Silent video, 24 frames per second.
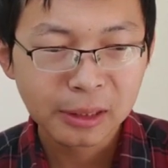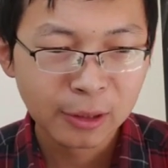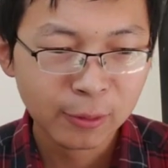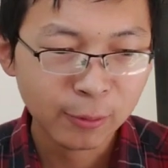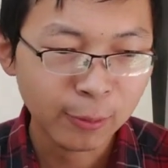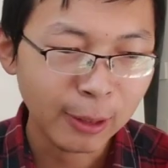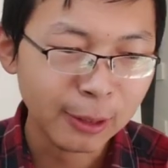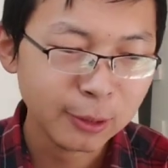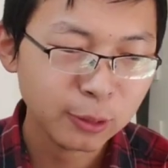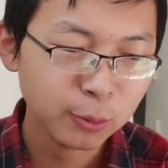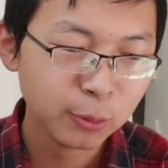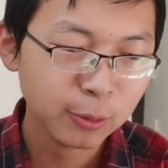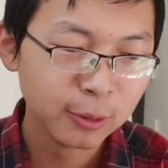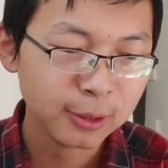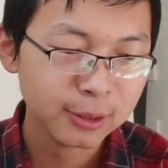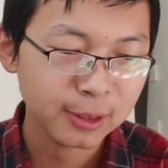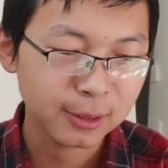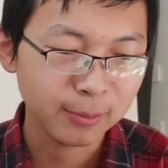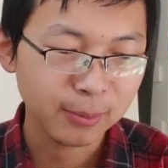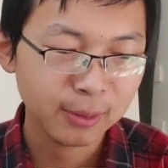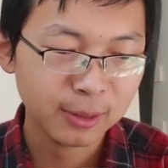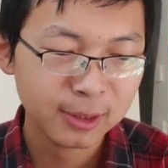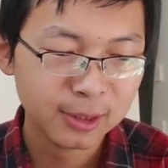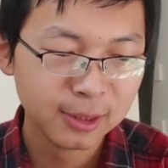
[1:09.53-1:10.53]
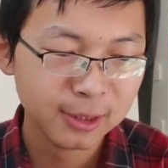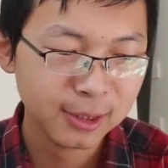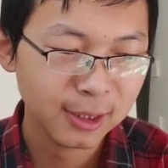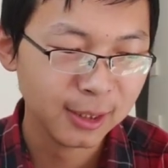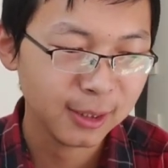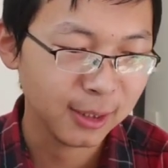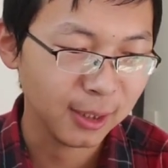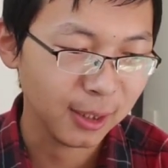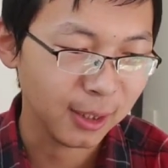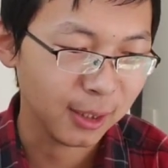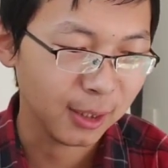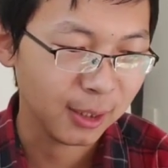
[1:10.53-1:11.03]
我还说个什么事
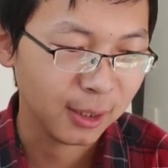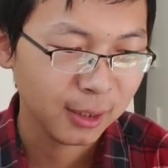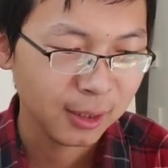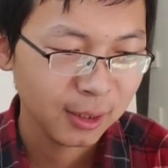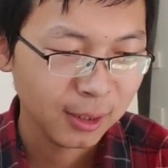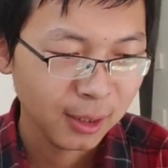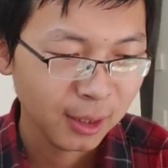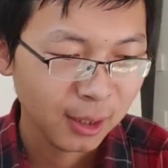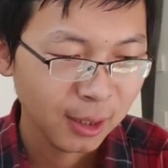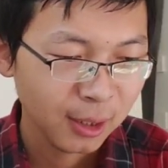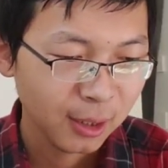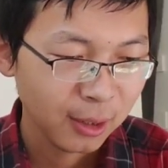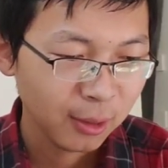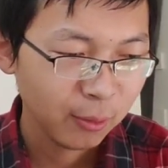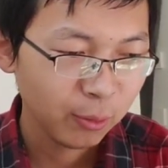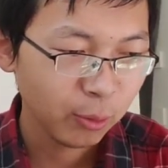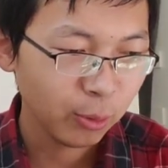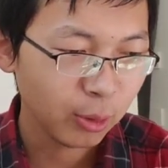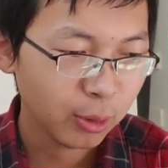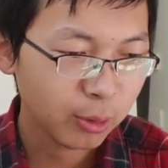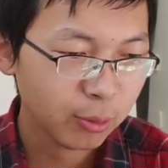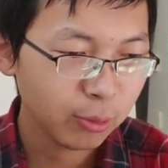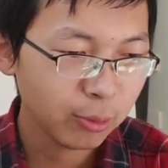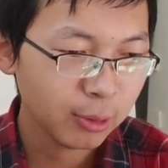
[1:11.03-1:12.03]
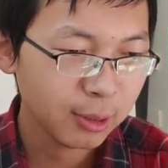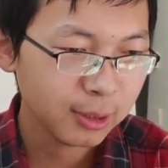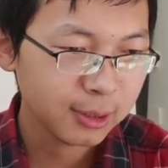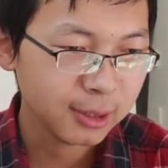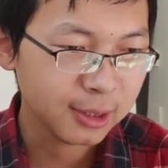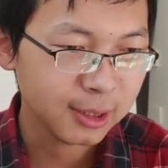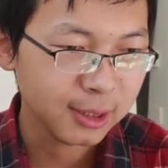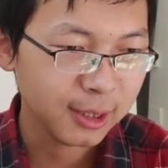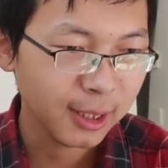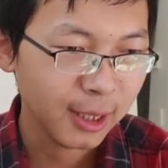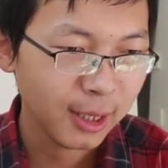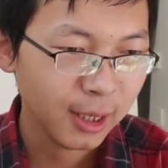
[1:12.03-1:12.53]
情呢？我过个
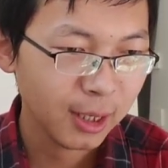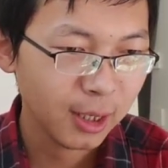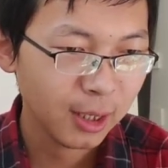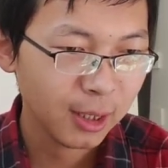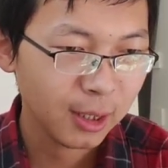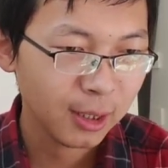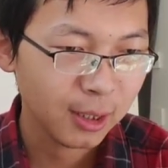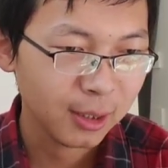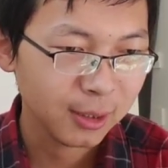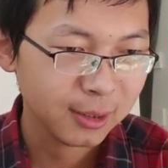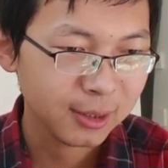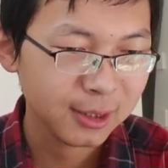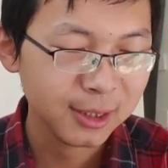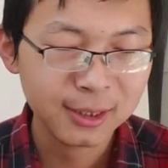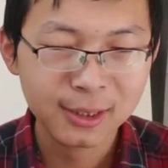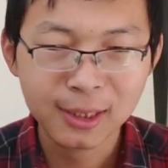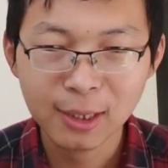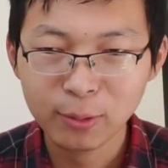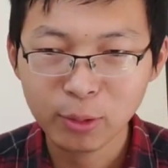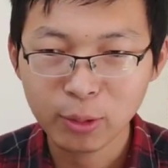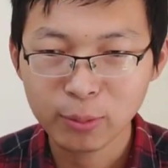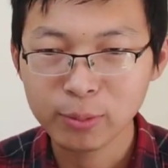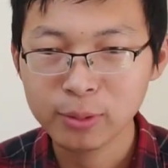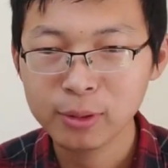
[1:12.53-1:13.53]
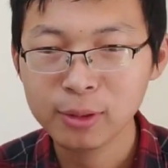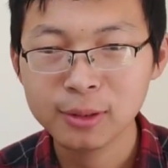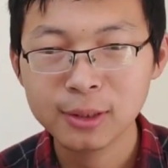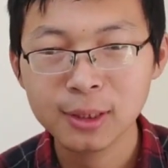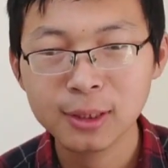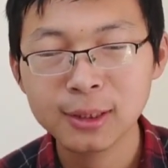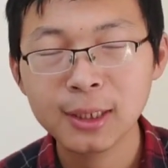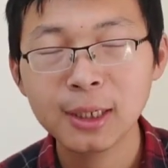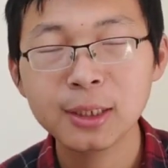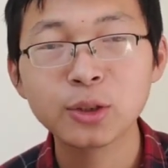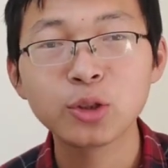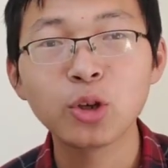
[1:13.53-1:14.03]
几天啊，现在我不是
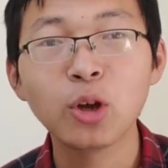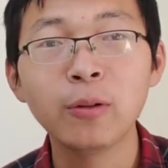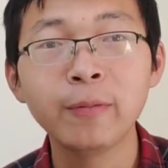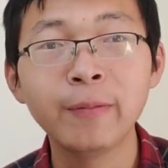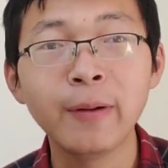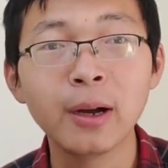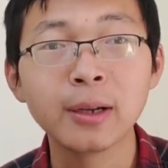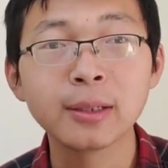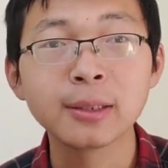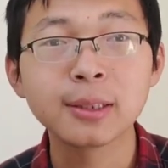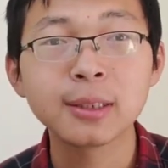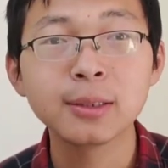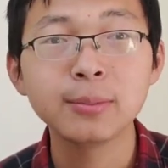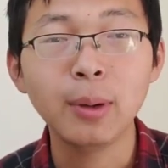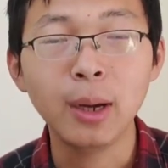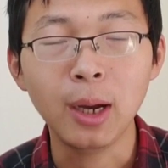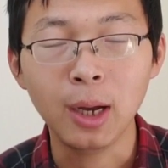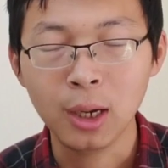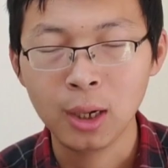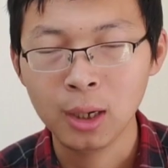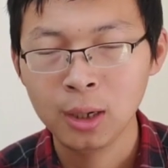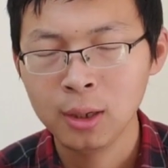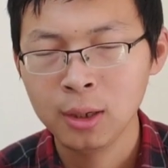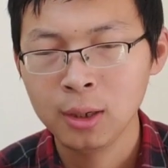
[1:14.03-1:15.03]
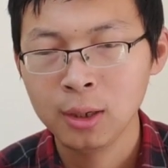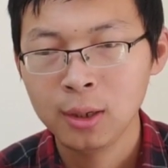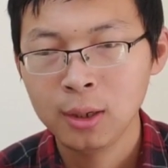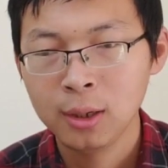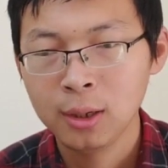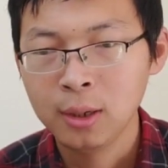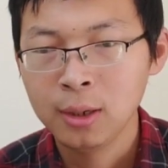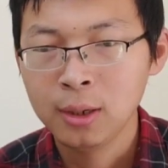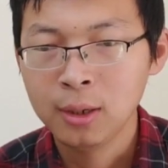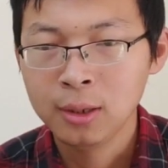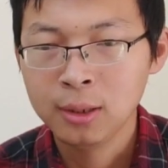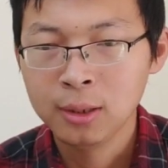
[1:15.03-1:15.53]
正在找房子嘛？
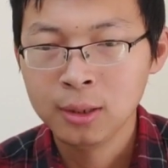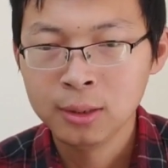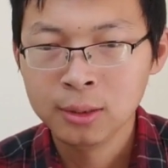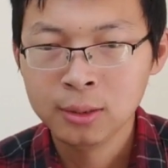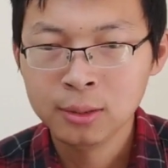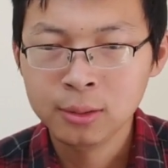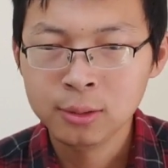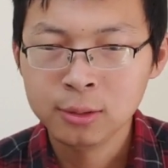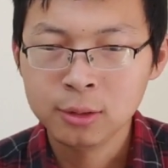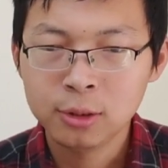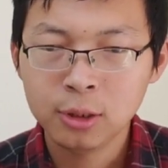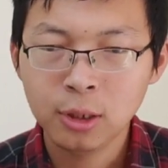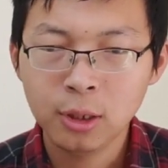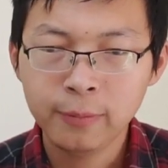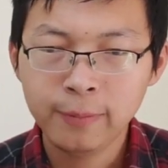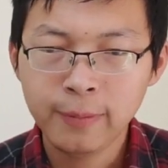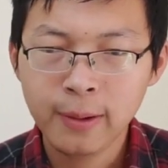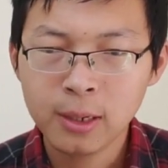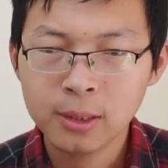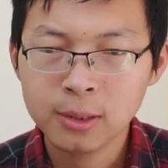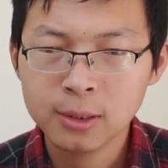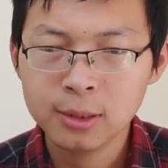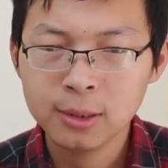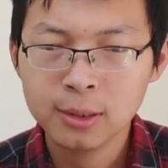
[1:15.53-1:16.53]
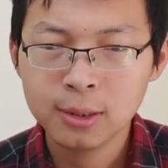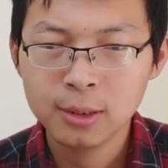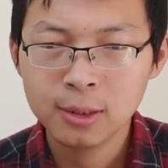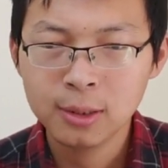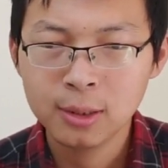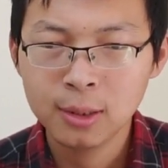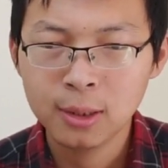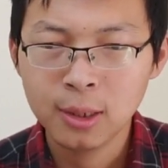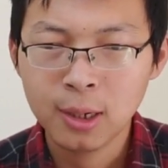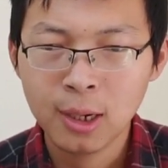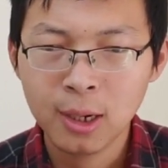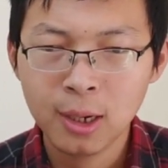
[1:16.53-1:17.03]
找房
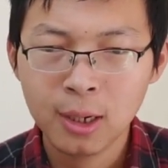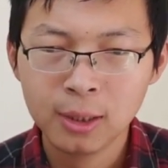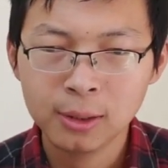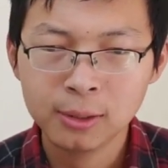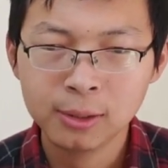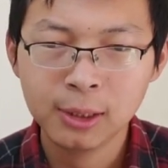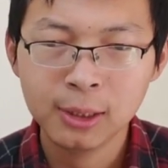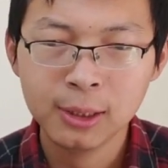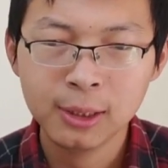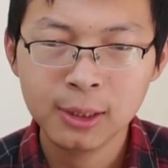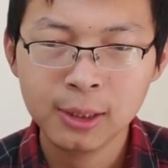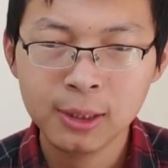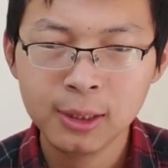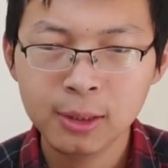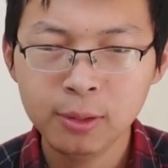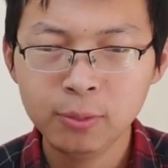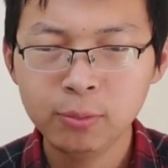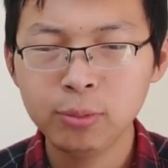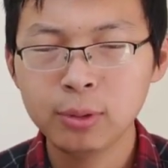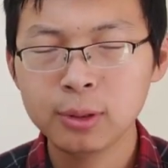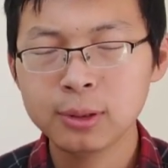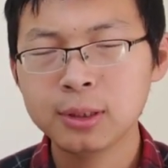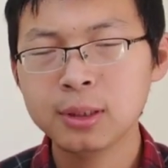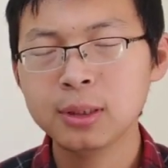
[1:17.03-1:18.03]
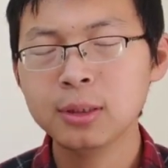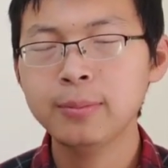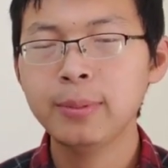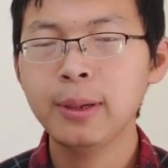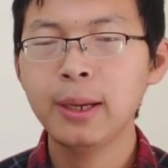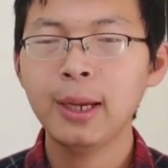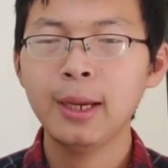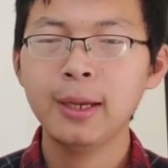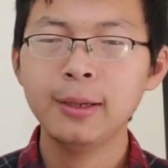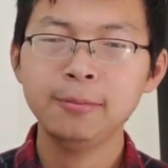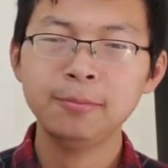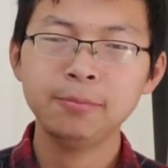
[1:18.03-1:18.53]
子，第一，我这
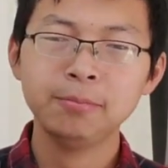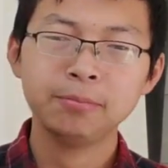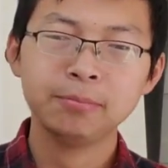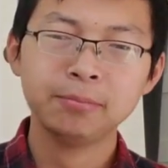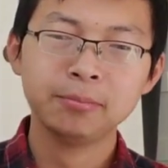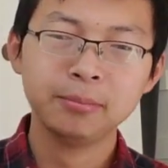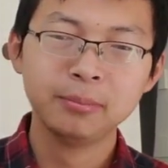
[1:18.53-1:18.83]
边